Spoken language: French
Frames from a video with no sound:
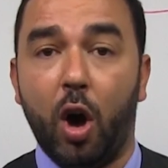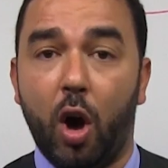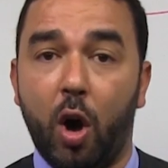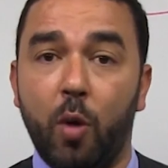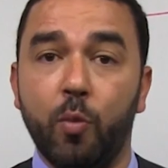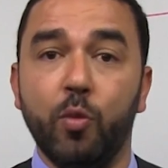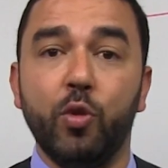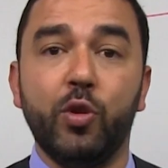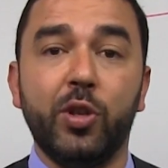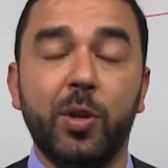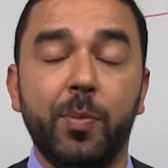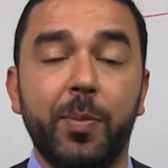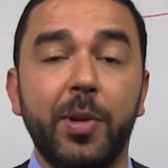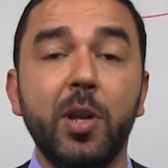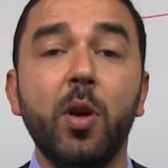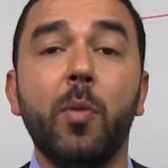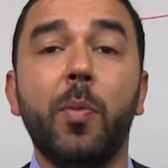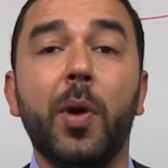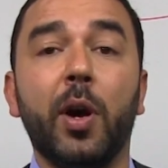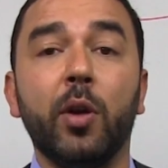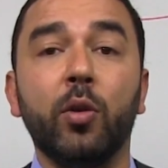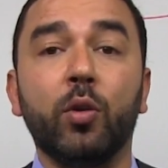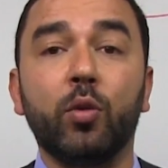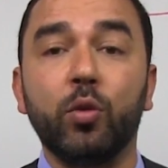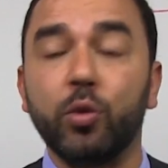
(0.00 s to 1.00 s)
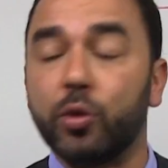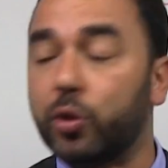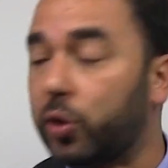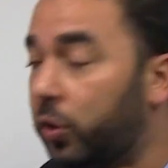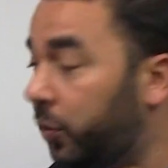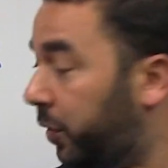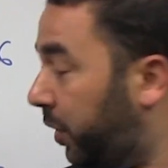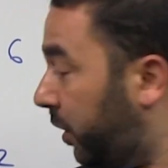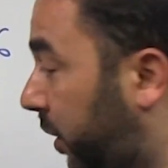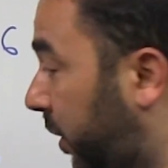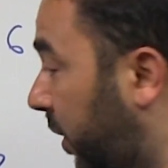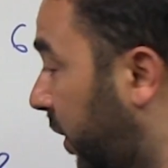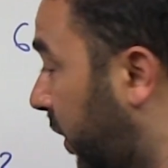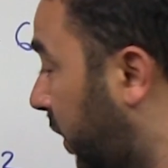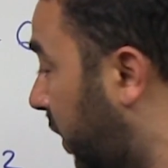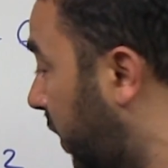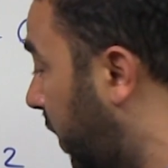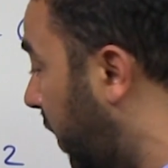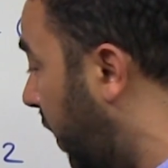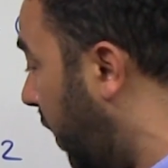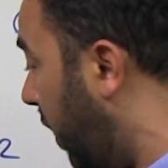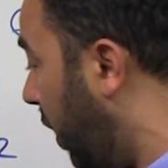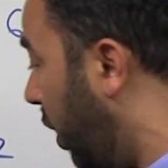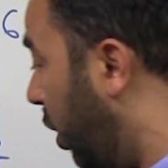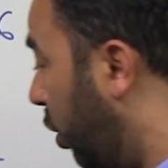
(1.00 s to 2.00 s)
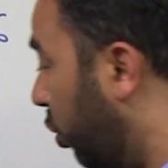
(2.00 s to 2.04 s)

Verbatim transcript: en multipliant par une constante ici qui est